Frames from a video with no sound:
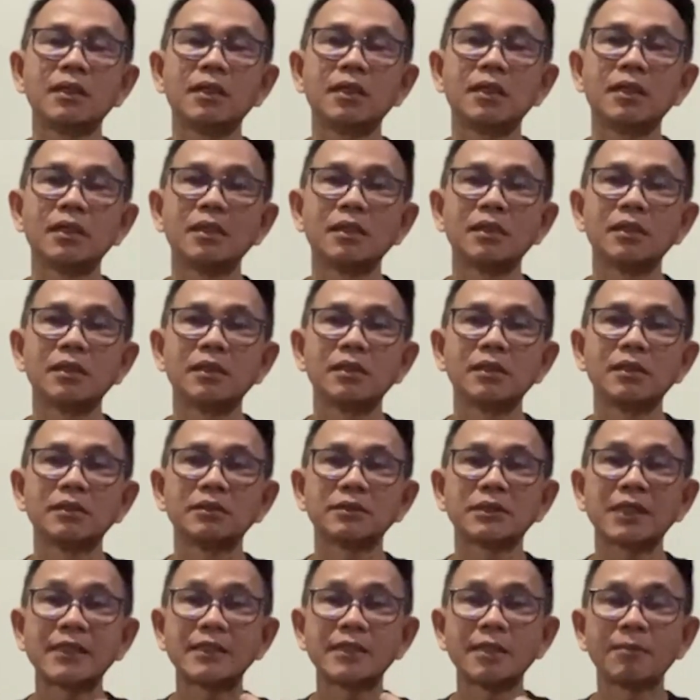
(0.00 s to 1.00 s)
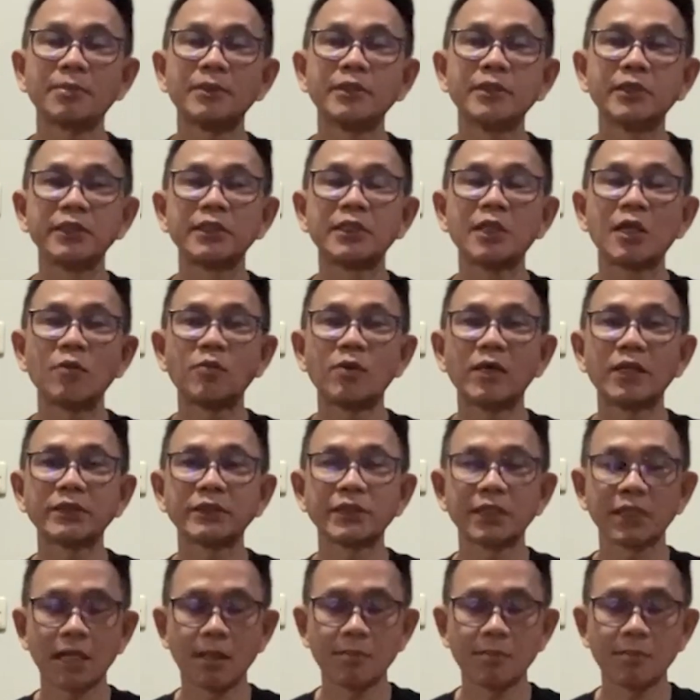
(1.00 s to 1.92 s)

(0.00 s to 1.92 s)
uh, saya penderita wasir,